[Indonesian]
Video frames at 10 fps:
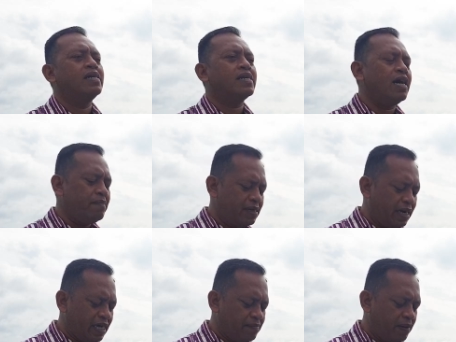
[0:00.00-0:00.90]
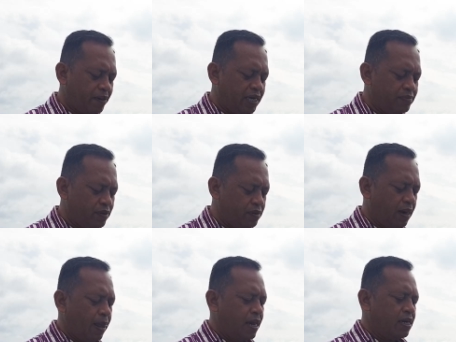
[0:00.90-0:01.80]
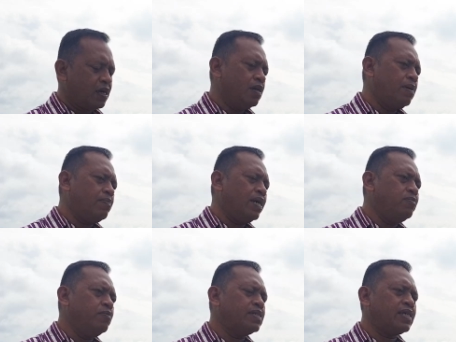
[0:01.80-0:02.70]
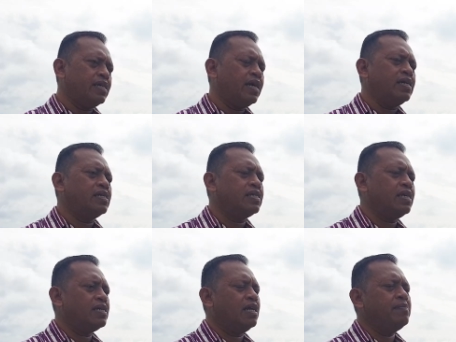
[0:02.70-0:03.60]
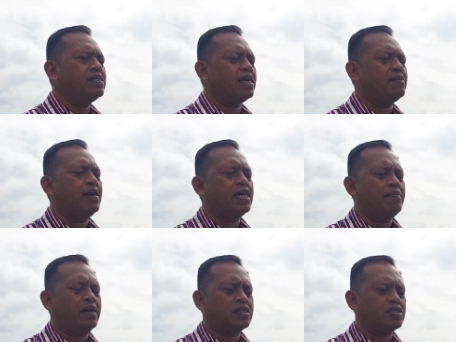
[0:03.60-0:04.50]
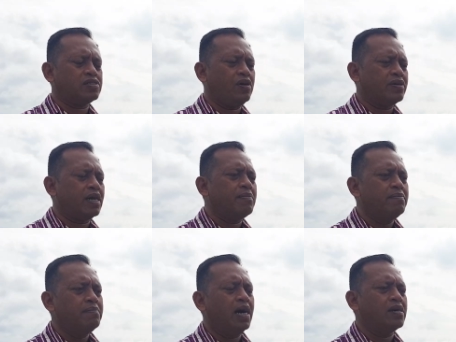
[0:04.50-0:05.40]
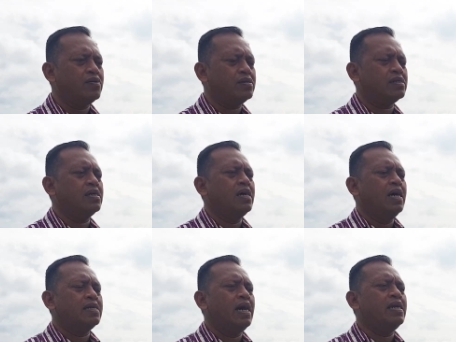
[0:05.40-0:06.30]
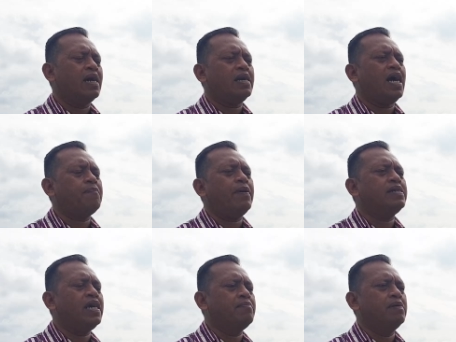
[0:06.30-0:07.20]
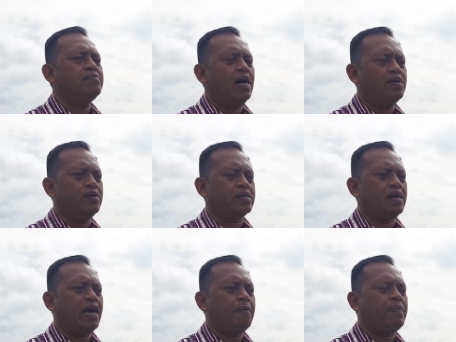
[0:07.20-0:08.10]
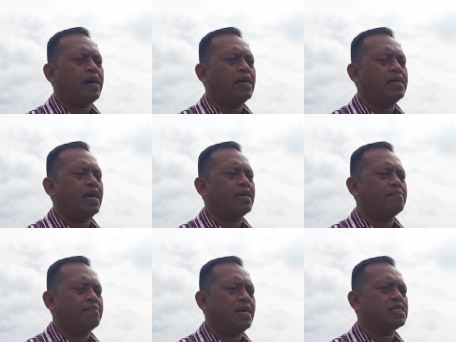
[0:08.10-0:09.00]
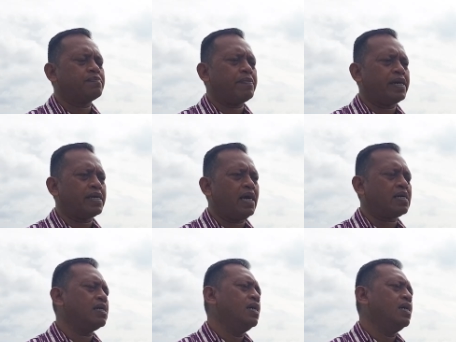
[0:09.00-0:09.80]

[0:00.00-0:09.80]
Nah, menarik Bapak Ibu, kalau Bapak Ibu bisa lihat di sini adalah bicara bagaimana seseorang membangun dan dengan apa dia membangun. Apakah dengan emas, perak,